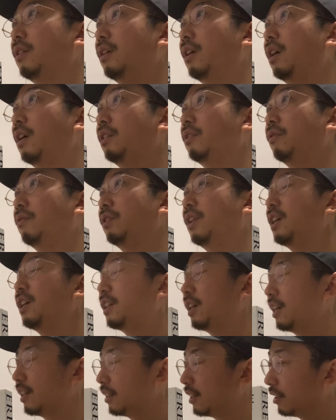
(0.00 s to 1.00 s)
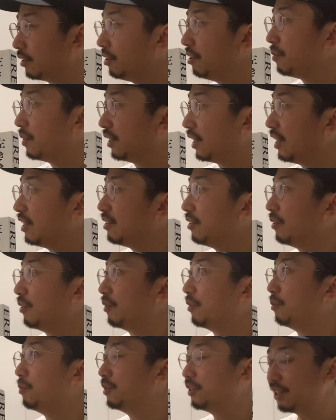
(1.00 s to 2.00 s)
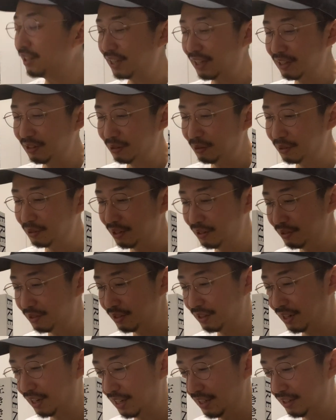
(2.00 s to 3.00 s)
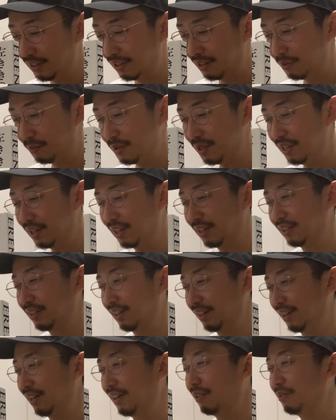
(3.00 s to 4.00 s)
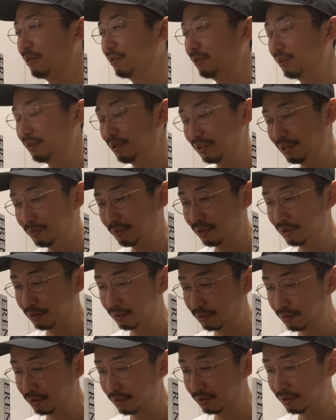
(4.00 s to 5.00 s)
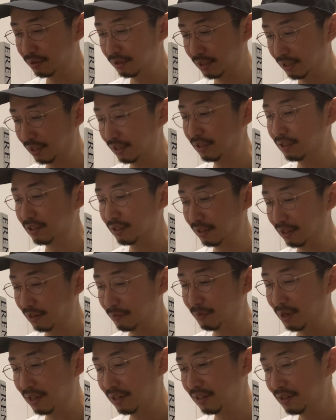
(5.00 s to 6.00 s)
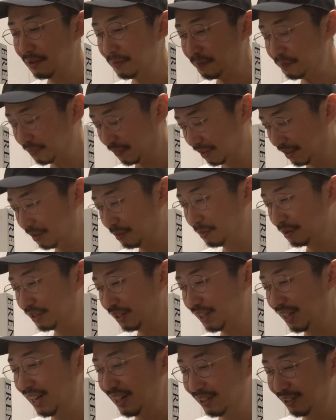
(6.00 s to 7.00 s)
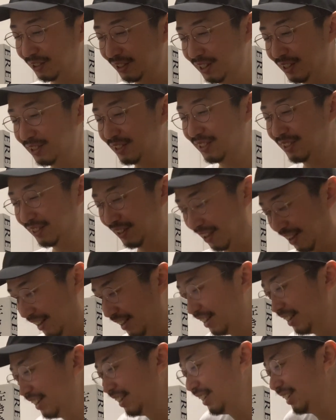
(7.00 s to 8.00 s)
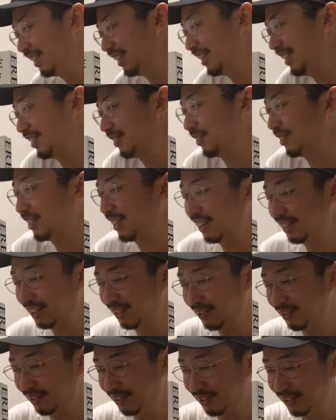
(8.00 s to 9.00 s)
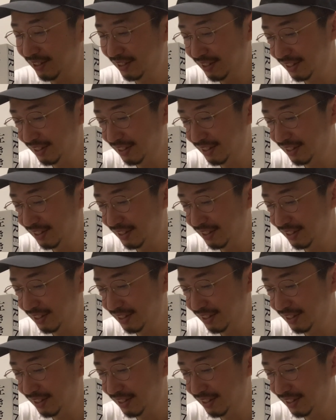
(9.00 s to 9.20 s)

あの、なんか、例えばね、その、表参道ヒルズに入ってる店だったら、ほっといても人来るじゃないですか。まあ、表参道ヒルズで、ね、飲食されてる